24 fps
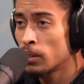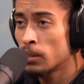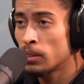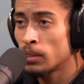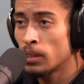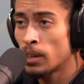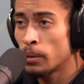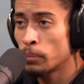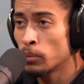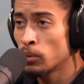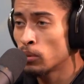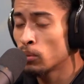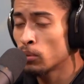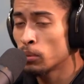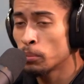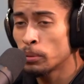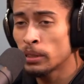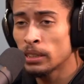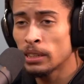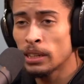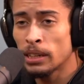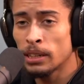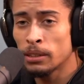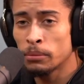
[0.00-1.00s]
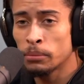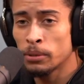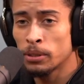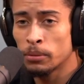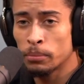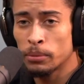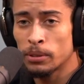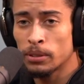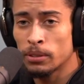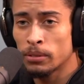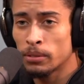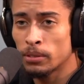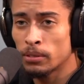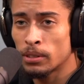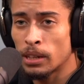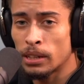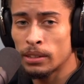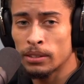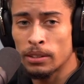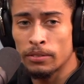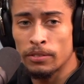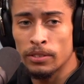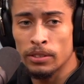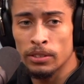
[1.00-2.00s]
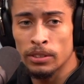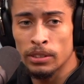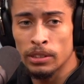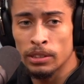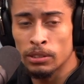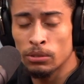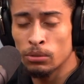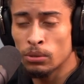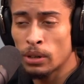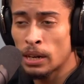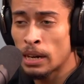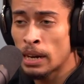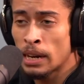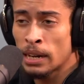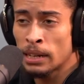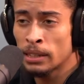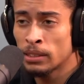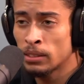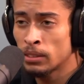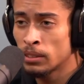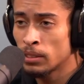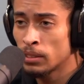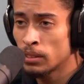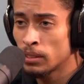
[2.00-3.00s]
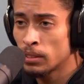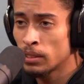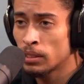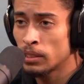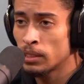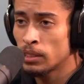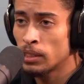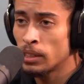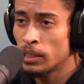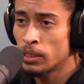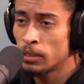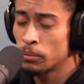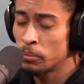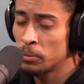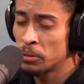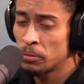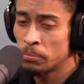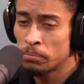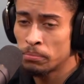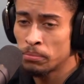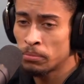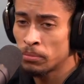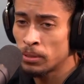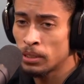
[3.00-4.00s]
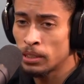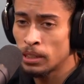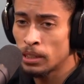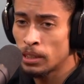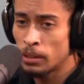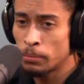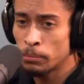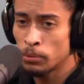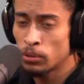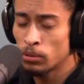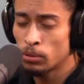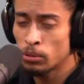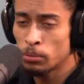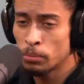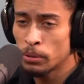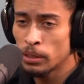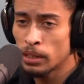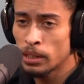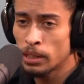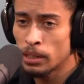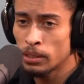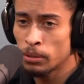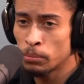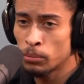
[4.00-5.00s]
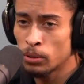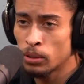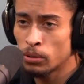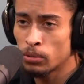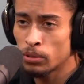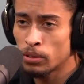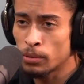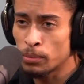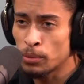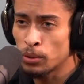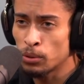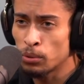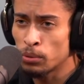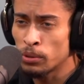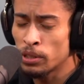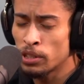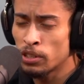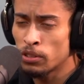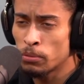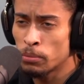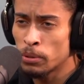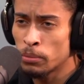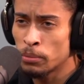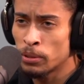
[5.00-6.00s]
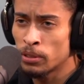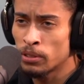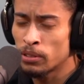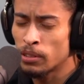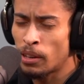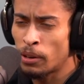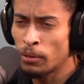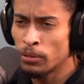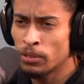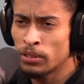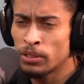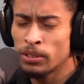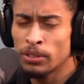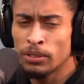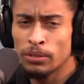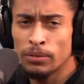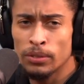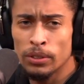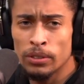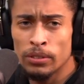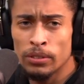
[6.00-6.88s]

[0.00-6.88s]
E é muito complicado, mano, porque o cara tá falando da tua arte, tá ligado, mano? E é muito complicado, uma coisa muito íntima, mano, sabe, de dentro